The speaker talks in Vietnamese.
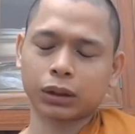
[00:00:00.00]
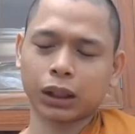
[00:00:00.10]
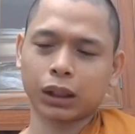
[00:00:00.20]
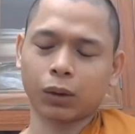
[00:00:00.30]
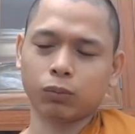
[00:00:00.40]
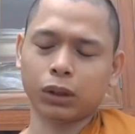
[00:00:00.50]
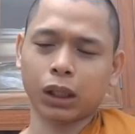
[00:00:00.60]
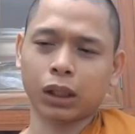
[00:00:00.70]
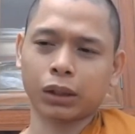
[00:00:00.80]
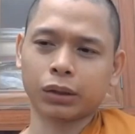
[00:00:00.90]
cái giọng
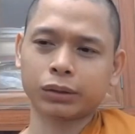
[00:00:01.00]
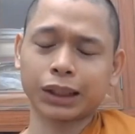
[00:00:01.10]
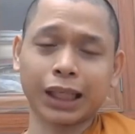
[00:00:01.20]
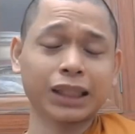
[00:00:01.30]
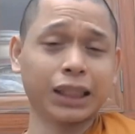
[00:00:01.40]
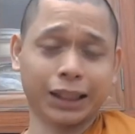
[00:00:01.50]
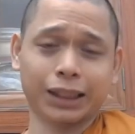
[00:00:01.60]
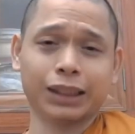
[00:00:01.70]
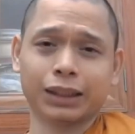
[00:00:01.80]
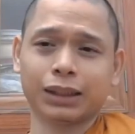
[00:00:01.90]
nhờ nó rất là hách dịch
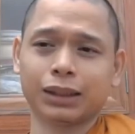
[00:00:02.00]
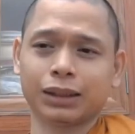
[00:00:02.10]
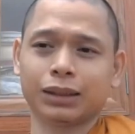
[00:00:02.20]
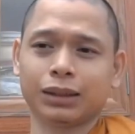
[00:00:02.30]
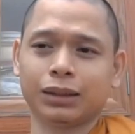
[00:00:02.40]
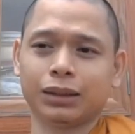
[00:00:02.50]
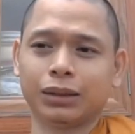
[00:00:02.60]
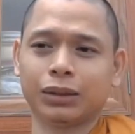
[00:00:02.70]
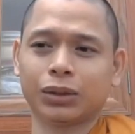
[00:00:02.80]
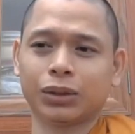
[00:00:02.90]

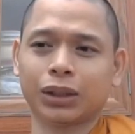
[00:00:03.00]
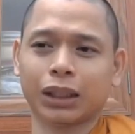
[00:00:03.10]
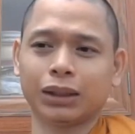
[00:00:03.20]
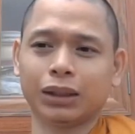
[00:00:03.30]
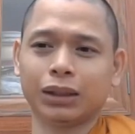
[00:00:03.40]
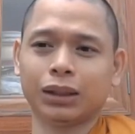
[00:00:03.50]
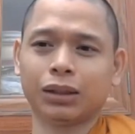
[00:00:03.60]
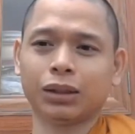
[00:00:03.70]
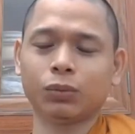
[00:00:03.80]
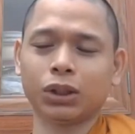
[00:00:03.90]
nó nó hẳn
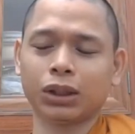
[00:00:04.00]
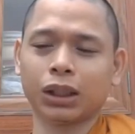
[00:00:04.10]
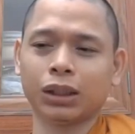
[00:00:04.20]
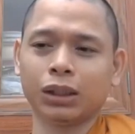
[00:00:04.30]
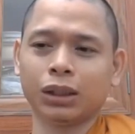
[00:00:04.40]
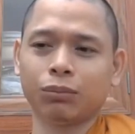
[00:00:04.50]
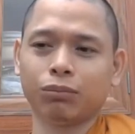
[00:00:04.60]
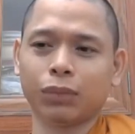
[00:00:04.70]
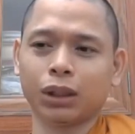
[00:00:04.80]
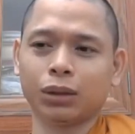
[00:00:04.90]
nó giống như là
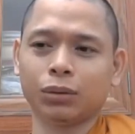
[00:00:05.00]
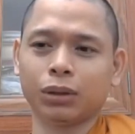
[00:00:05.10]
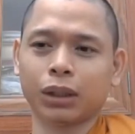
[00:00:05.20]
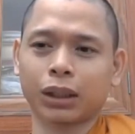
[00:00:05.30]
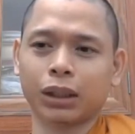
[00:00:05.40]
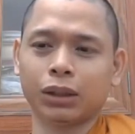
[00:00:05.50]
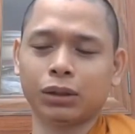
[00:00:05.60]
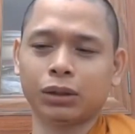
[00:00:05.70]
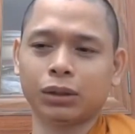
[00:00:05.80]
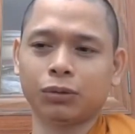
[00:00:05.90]
mình là cái
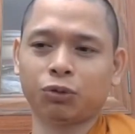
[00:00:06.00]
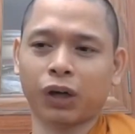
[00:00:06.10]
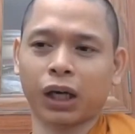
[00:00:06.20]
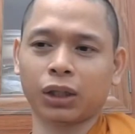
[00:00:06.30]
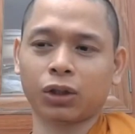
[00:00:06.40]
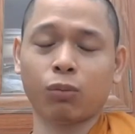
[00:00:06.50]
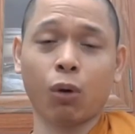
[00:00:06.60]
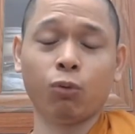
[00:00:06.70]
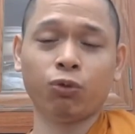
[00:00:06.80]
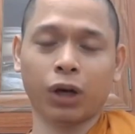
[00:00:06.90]
người phải có
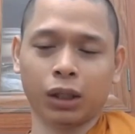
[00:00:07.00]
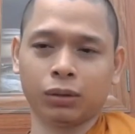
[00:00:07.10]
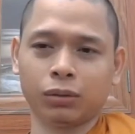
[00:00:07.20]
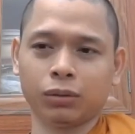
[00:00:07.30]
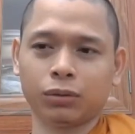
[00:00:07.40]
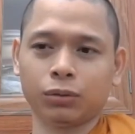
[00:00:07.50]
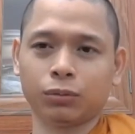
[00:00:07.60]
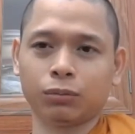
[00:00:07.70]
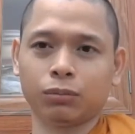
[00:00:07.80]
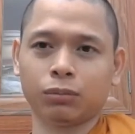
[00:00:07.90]
bổn phận
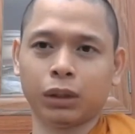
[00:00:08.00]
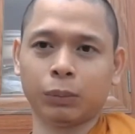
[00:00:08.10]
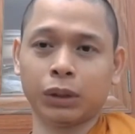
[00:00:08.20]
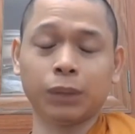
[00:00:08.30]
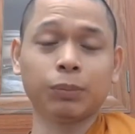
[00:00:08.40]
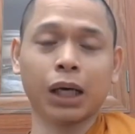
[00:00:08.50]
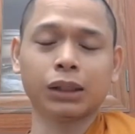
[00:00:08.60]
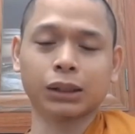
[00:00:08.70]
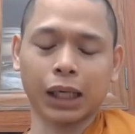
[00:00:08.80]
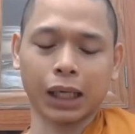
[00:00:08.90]
mà mình giúp đỡ
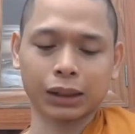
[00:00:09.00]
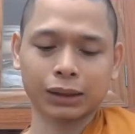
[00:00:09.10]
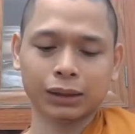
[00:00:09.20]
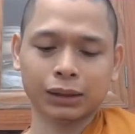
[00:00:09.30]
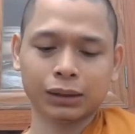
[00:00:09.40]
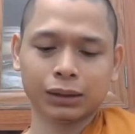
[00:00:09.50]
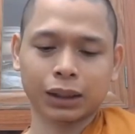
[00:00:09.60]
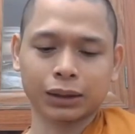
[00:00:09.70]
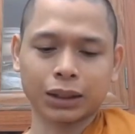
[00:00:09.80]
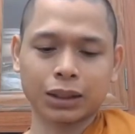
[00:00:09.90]
người ta đó.
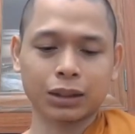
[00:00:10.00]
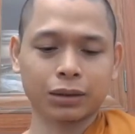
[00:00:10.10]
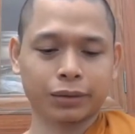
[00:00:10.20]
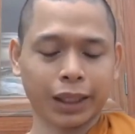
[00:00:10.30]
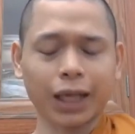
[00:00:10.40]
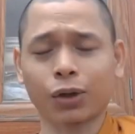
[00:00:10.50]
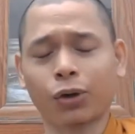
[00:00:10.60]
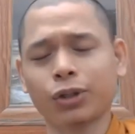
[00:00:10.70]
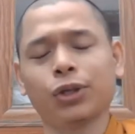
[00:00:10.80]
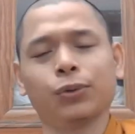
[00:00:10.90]
thành ra sư khá là
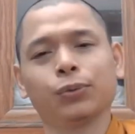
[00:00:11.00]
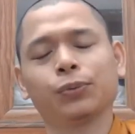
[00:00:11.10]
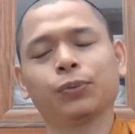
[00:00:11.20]
khó chịu